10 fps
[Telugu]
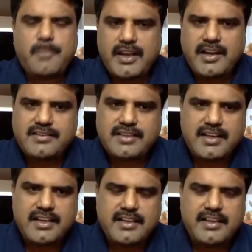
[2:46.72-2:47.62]
ఎప్పుడైనా
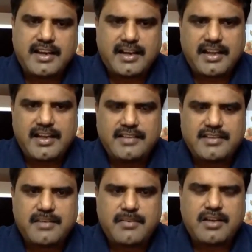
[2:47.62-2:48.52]
సరే ఎక్కడైనా
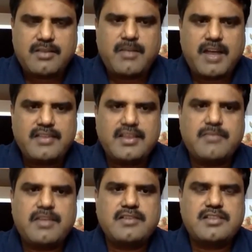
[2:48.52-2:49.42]
సరే మనకు
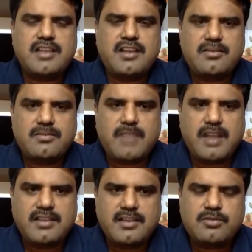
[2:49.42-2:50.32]
మాంద్యం అంచనాలు
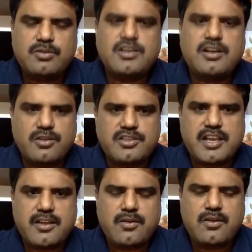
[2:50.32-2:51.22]
మాంద్యం సూచనలు
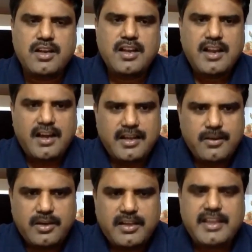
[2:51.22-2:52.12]
వచ్చాయో అంటే
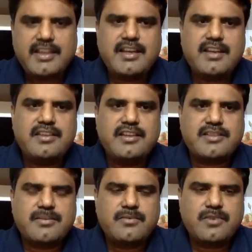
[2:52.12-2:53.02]
ఒక ఏదైనా
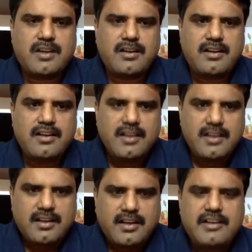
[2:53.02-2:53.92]
దేశం ఒక
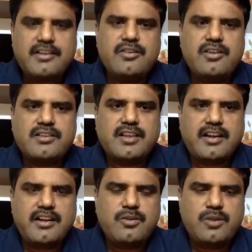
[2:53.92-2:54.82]
కంటిన్యూస్ గా
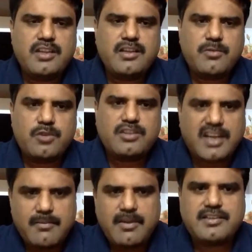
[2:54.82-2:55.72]
రెండు లేదా మూడు
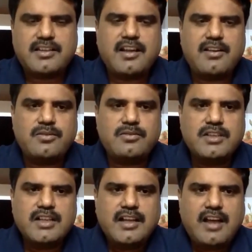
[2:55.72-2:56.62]
త్రైమాసికాలు
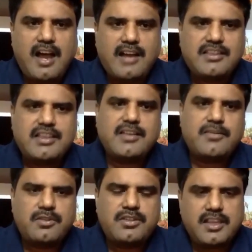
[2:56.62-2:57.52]
ఆర్థిక
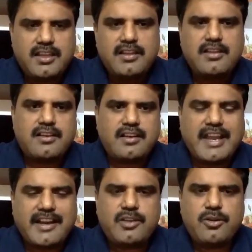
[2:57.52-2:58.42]
వృద్ధి
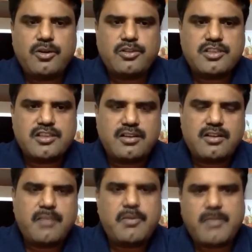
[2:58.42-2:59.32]
నెగిటివ్ లో వచ్చిందో
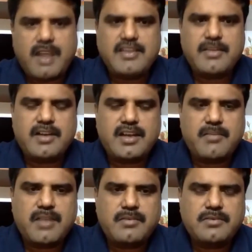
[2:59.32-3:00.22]
అప్పుడు మాంద్యం
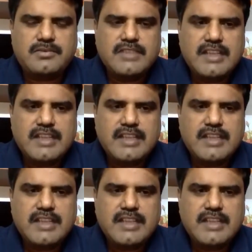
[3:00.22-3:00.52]
అంటాం మనము